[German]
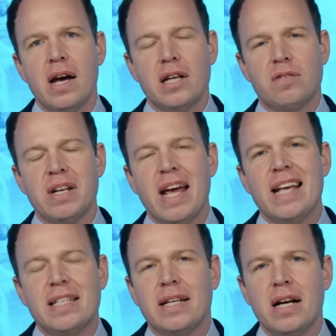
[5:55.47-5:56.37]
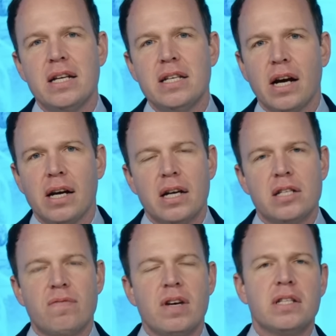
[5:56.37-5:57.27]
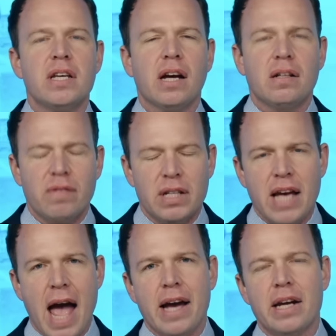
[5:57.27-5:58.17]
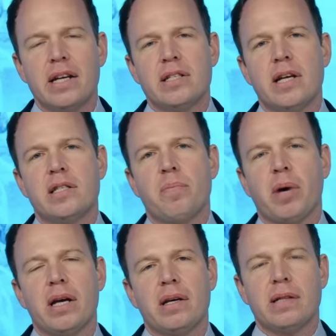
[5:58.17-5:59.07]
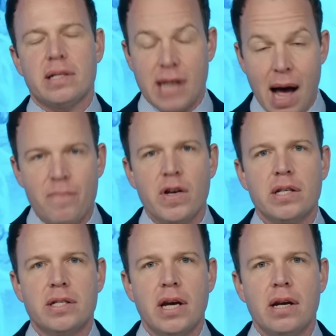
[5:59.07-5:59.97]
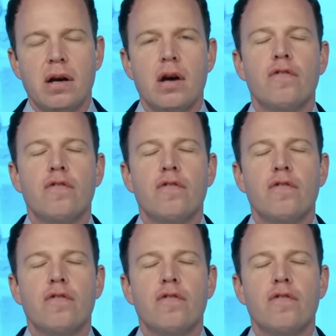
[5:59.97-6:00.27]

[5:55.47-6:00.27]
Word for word: es wird eskalieren, es wird die eigenen Gesetze brechen. Das haben wir gesehen.